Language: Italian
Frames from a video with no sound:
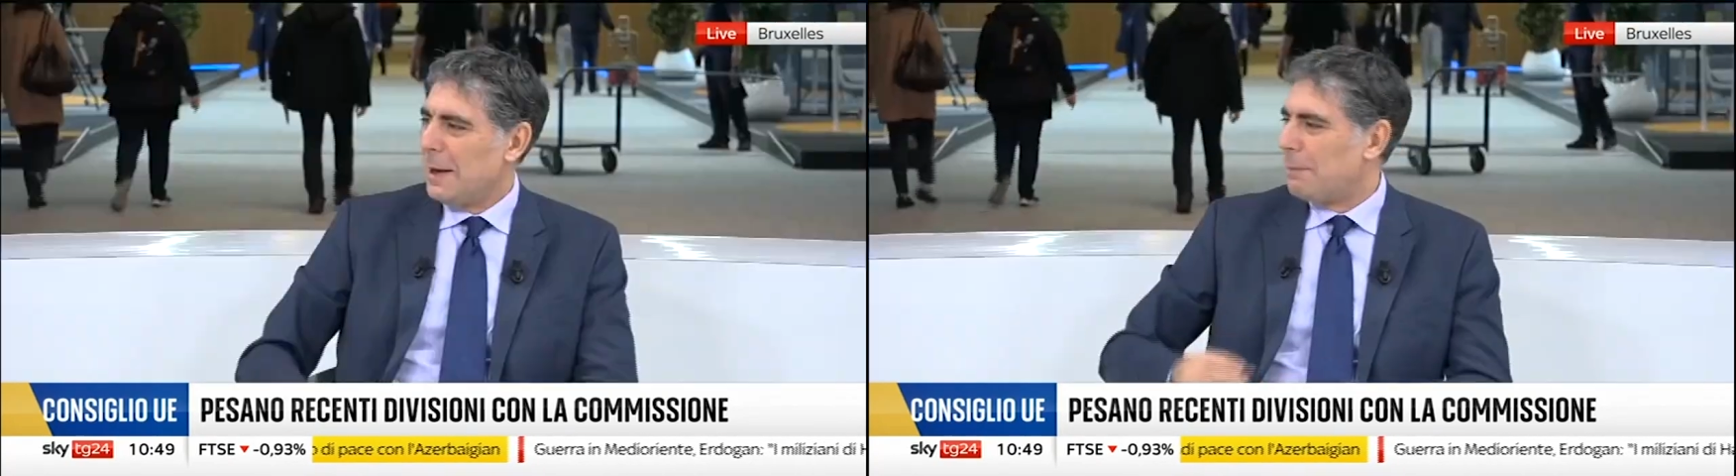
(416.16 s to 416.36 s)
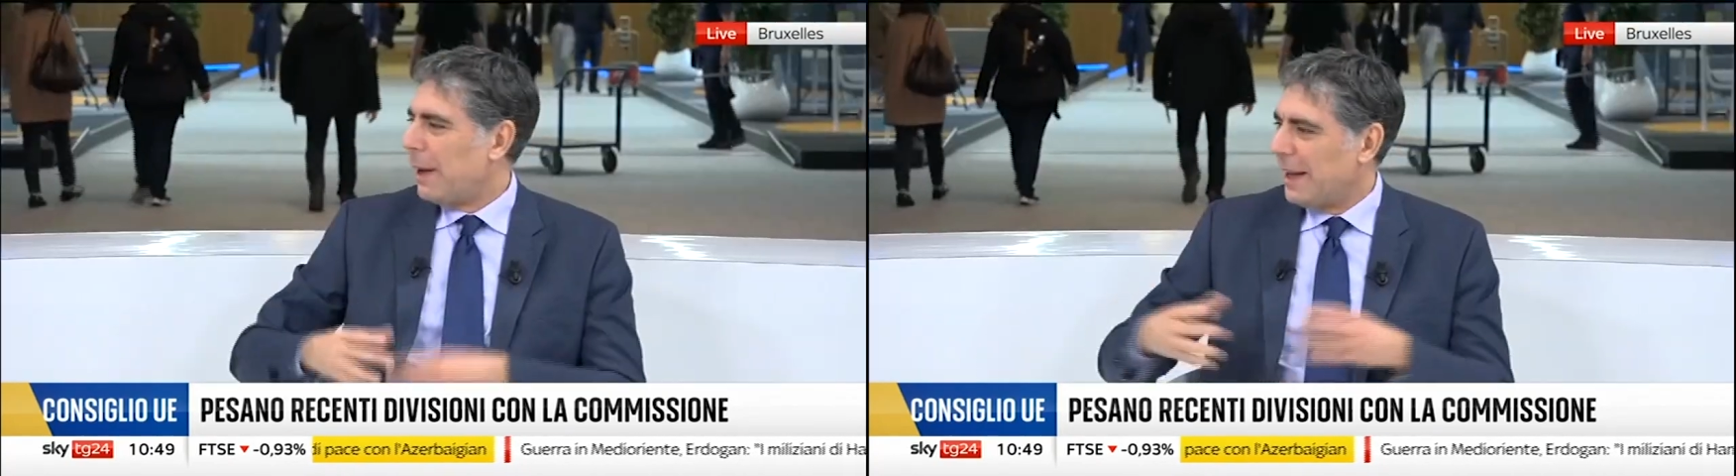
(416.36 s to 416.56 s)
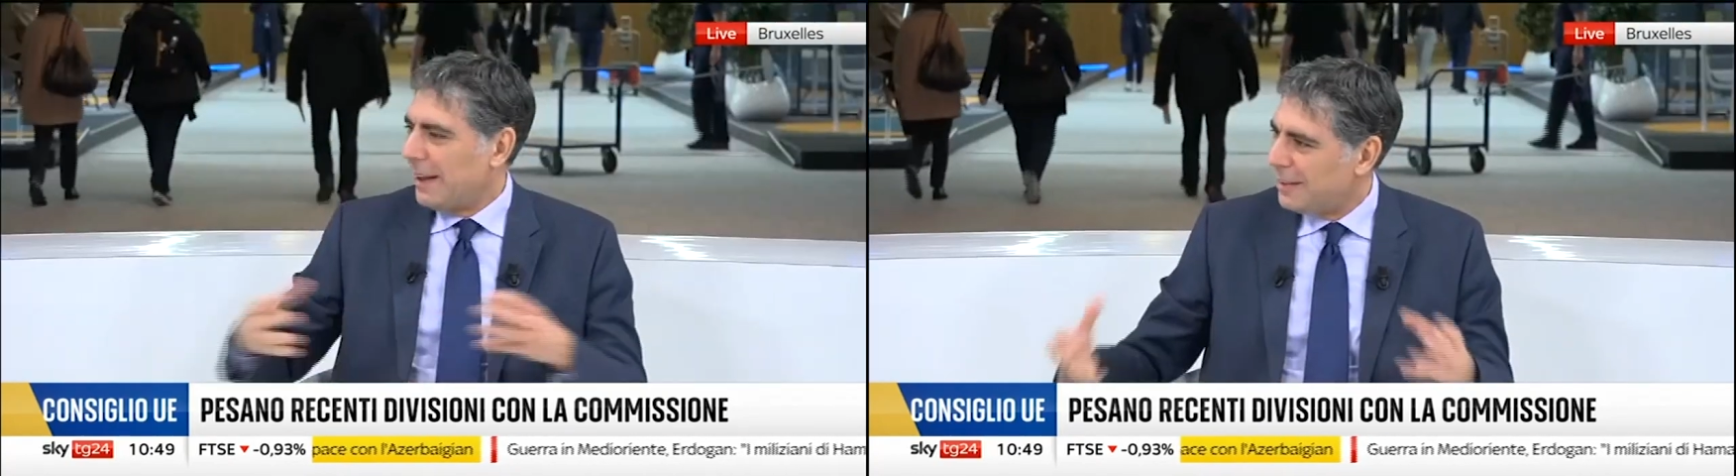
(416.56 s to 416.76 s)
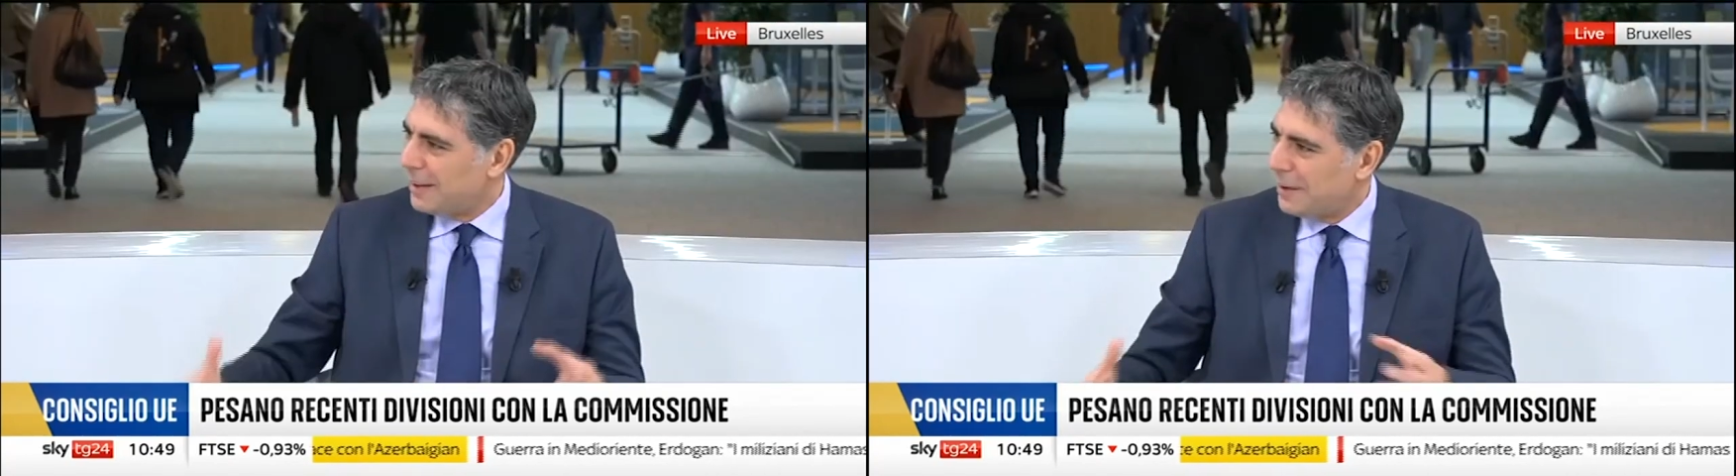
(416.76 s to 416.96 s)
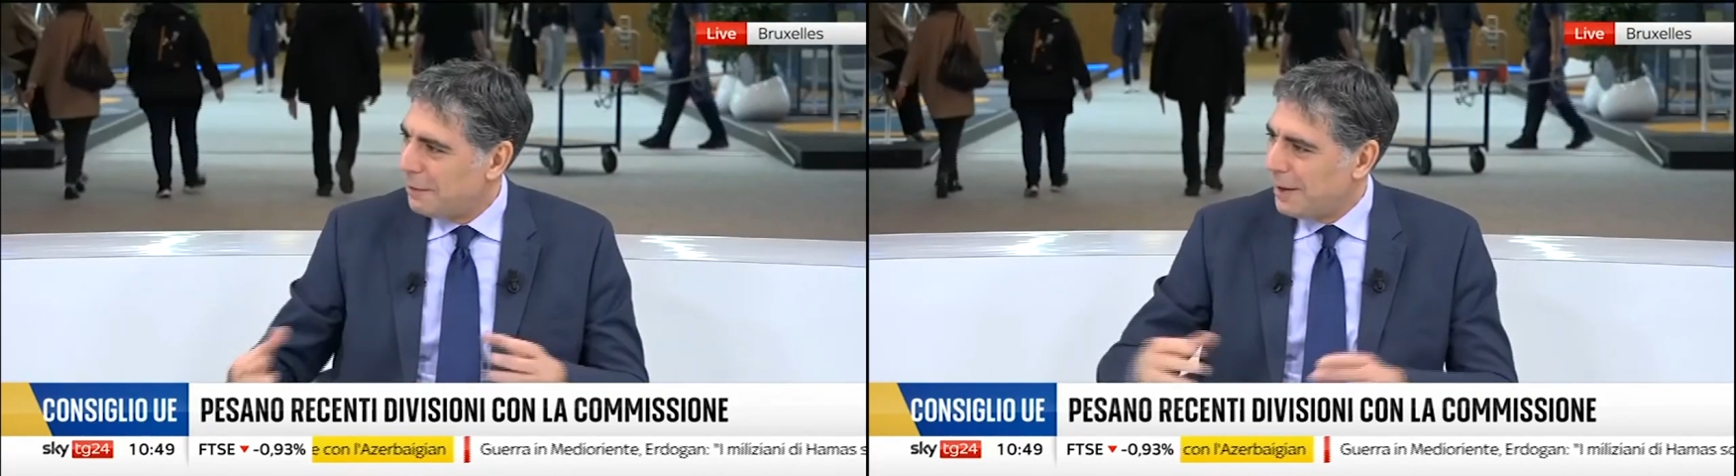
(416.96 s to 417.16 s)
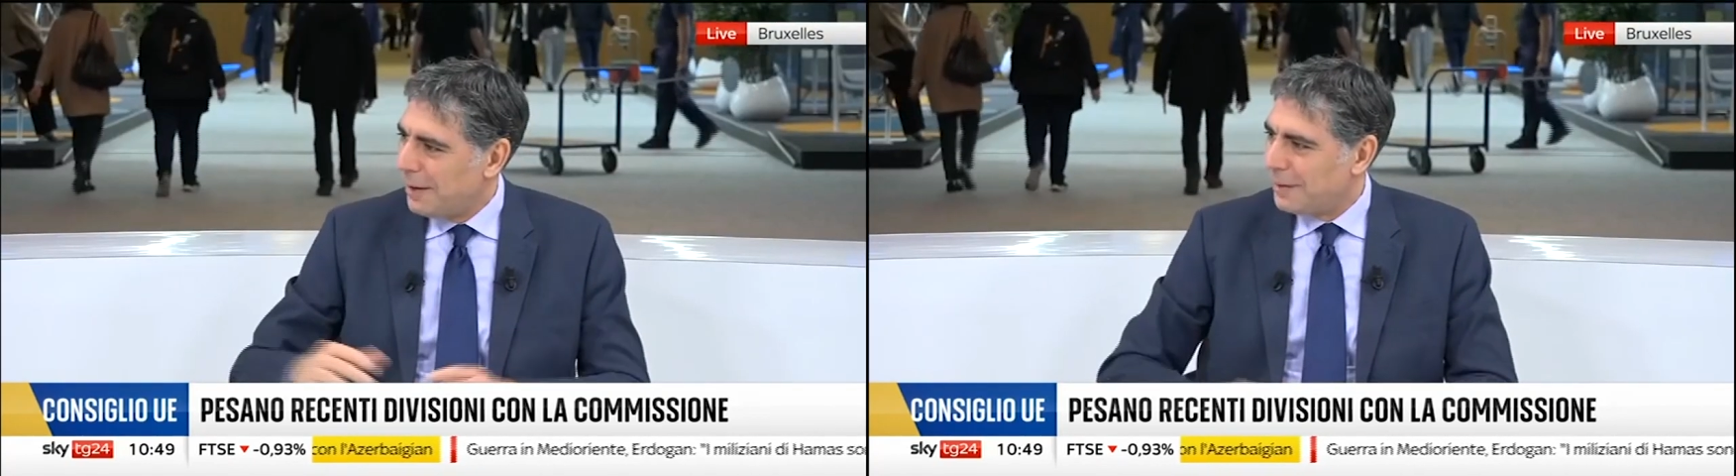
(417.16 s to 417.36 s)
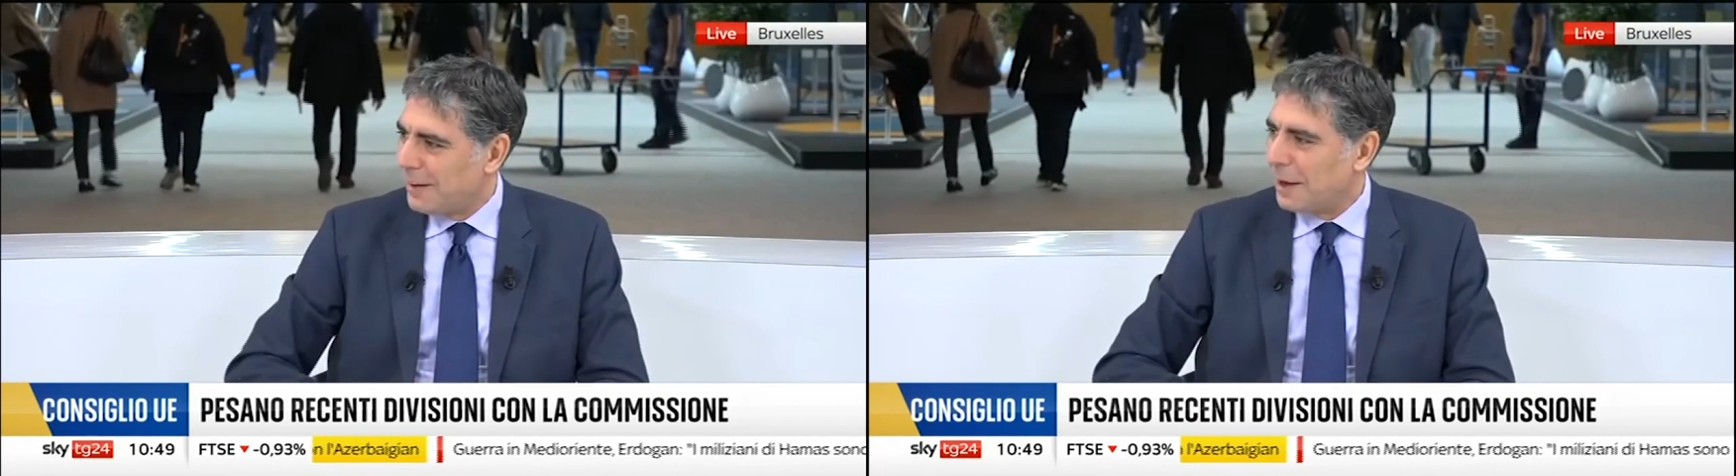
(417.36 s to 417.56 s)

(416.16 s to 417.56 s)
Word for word: i paesi divisi,